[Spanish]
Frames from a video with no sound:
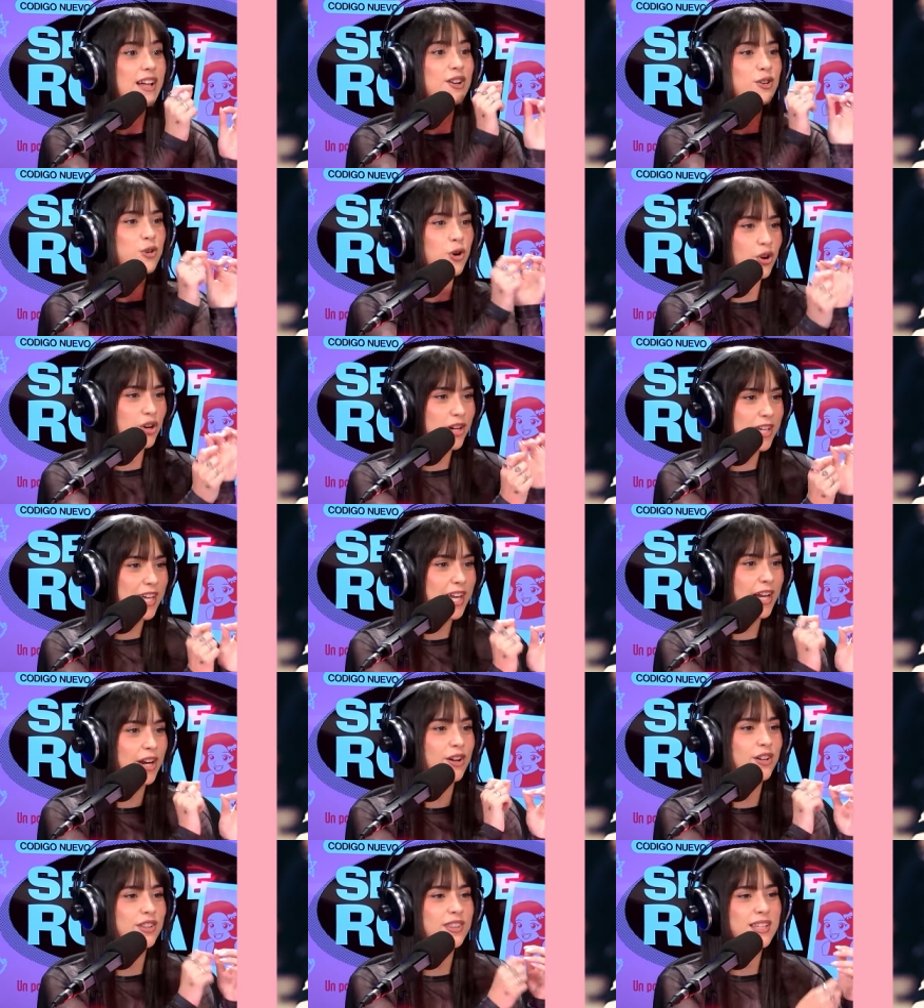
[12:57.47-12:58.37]

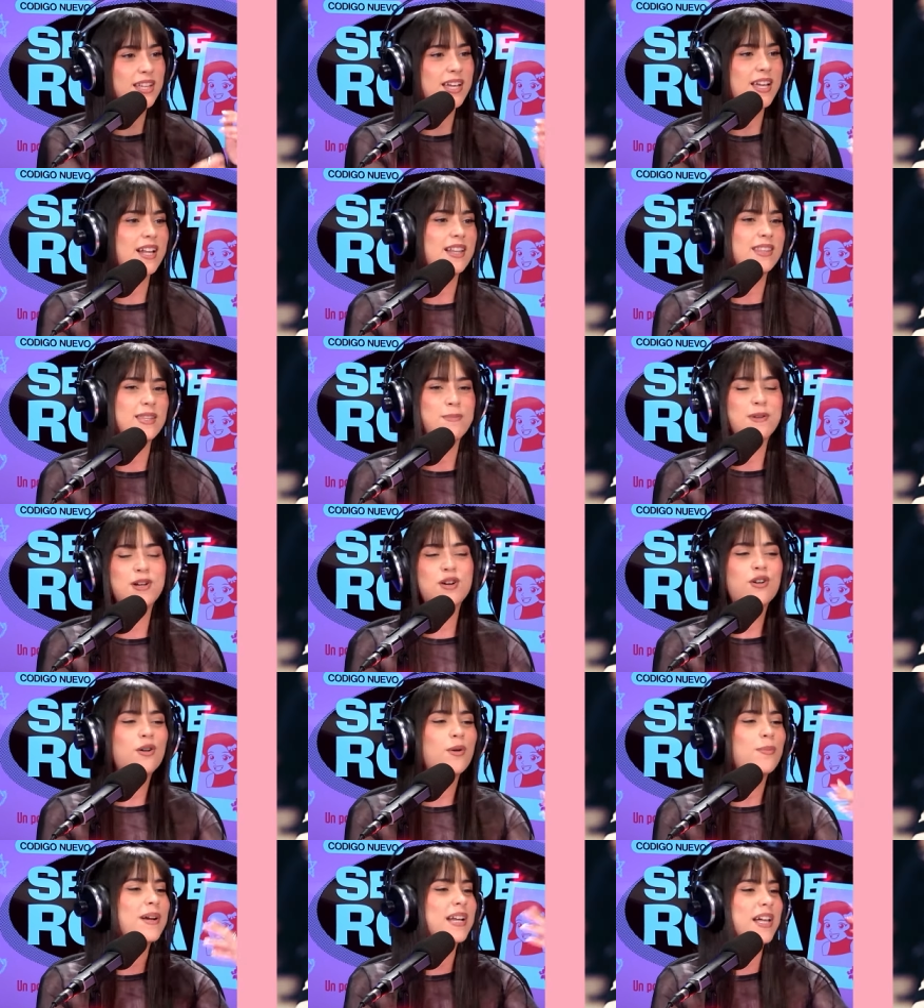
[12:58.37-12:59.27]
cogieron del
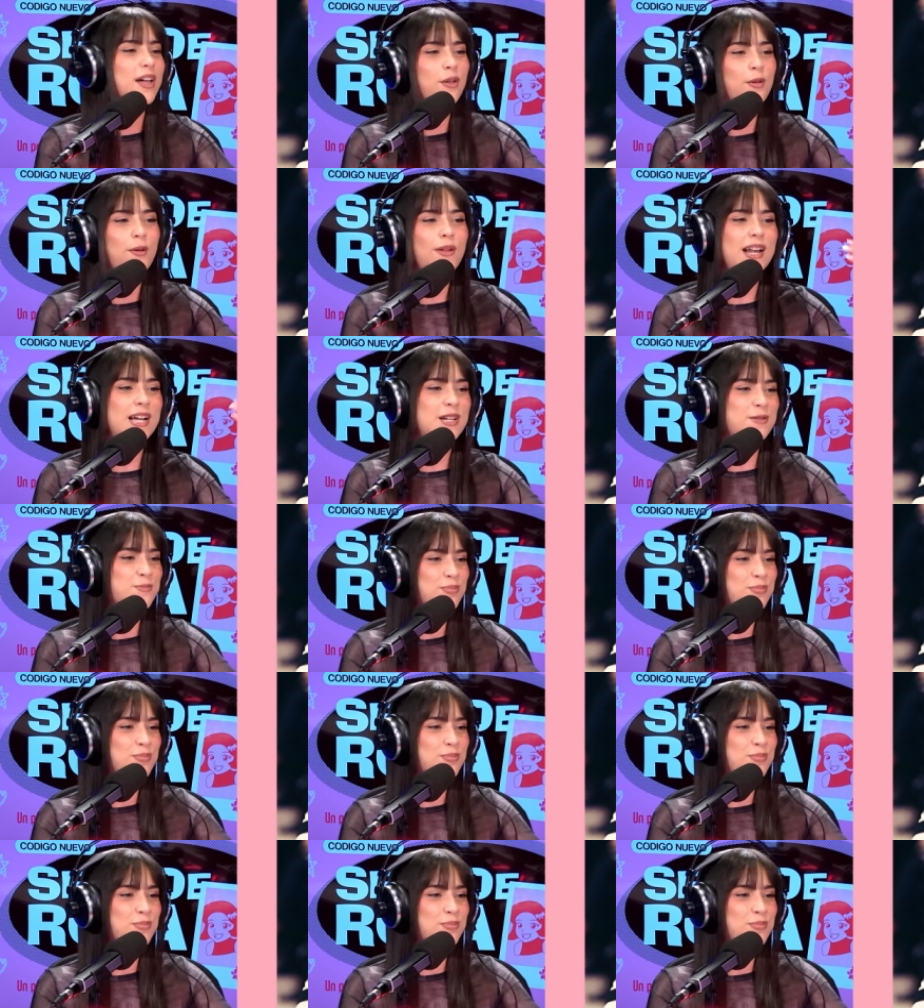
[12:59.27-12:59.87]
típico mercado de las